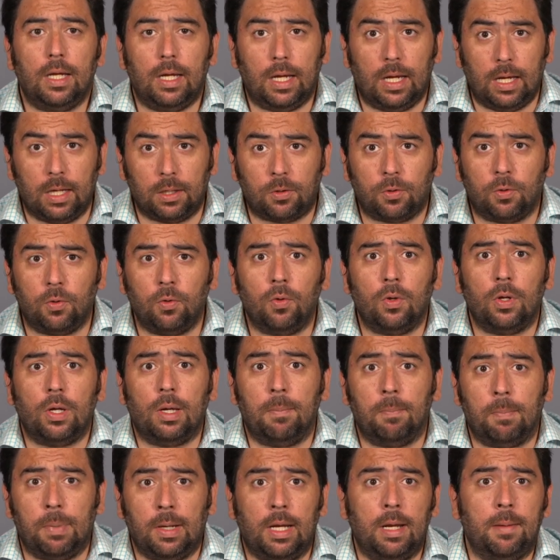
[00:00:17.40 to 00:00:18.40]
Esto
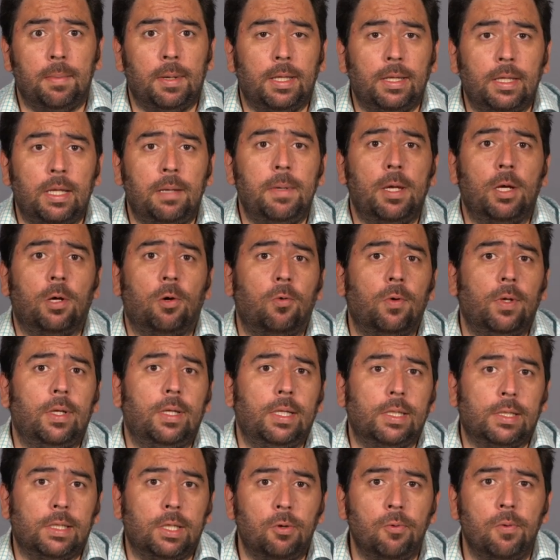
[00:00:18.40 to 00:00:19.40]
en plena pandemia
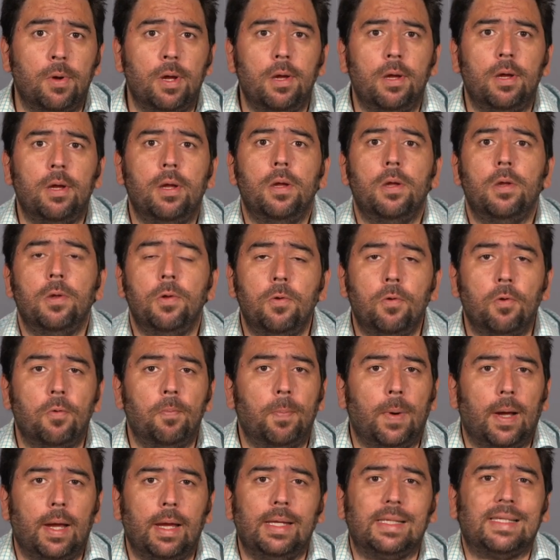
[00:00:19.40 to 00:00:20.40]
COVID-19 y un
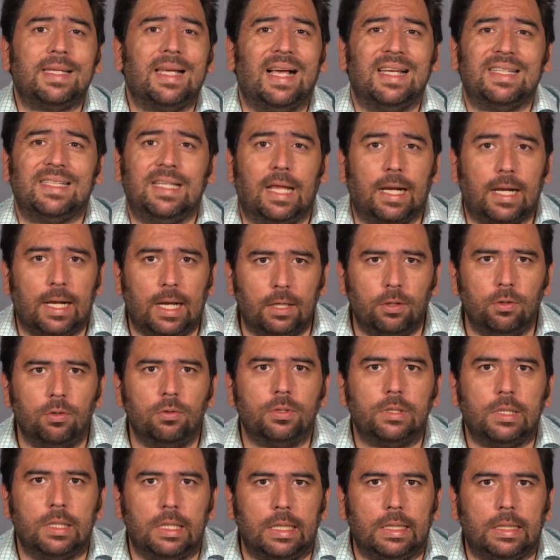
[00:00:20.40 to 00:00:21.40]
país hace rato
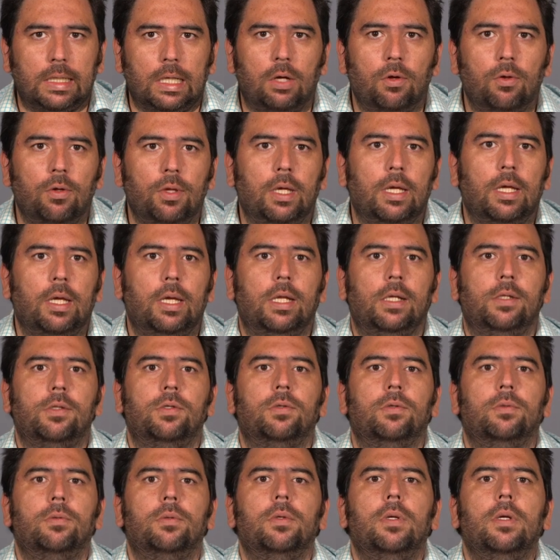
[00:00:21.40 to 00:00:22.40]
sin Estado de Derecho.
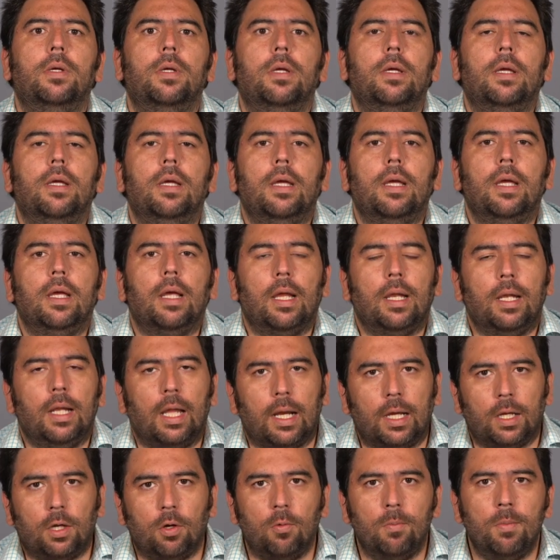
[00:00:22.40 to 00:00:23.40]
La
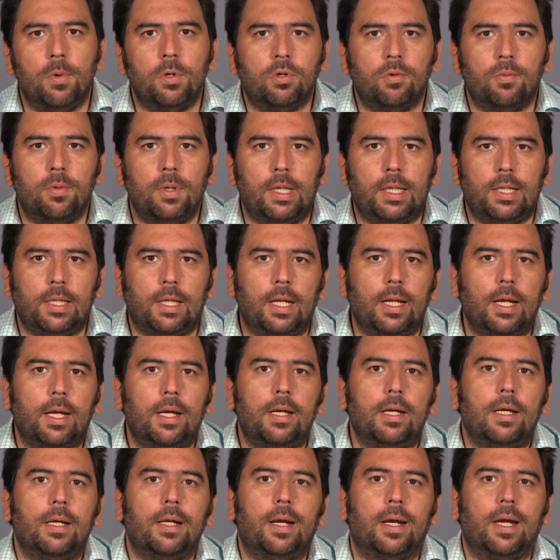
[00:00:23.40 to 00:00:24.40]
región
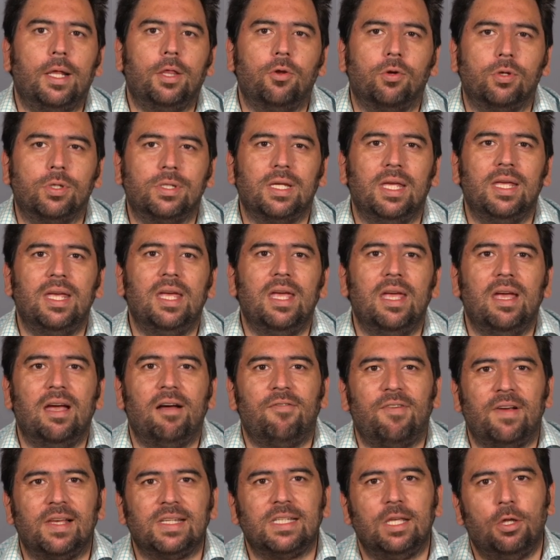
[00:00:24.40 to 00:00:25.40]
metropolitana retrocede a
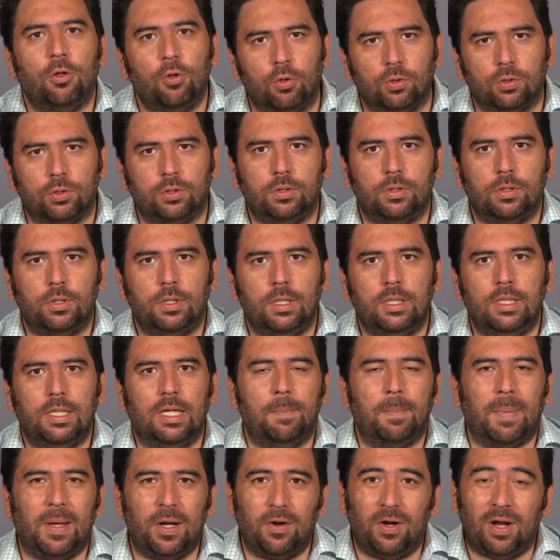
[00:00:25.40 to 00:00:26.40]
fase 2 y
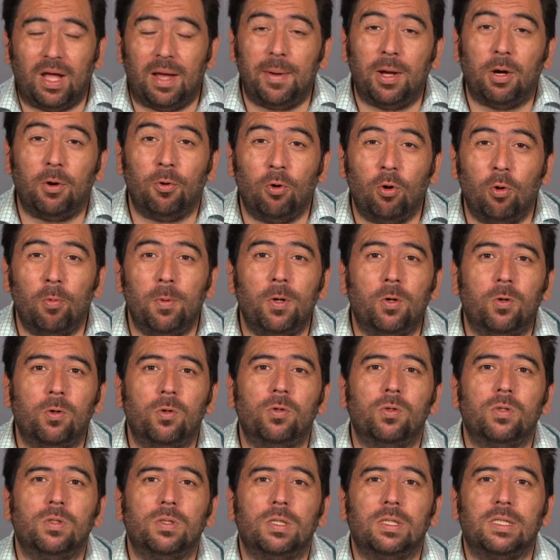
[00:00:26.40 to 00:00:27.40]
el panorama
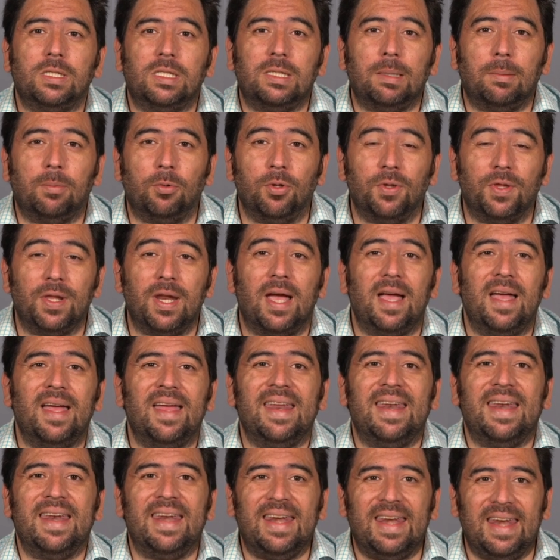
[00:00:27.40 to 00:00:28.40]
económico se
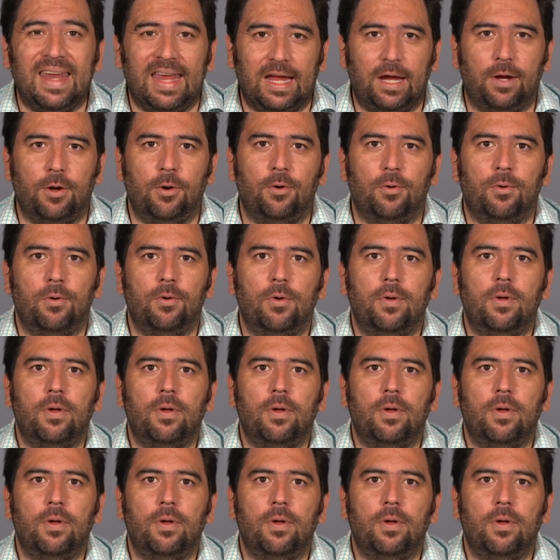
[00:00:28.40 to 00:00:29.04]
pondrá negro.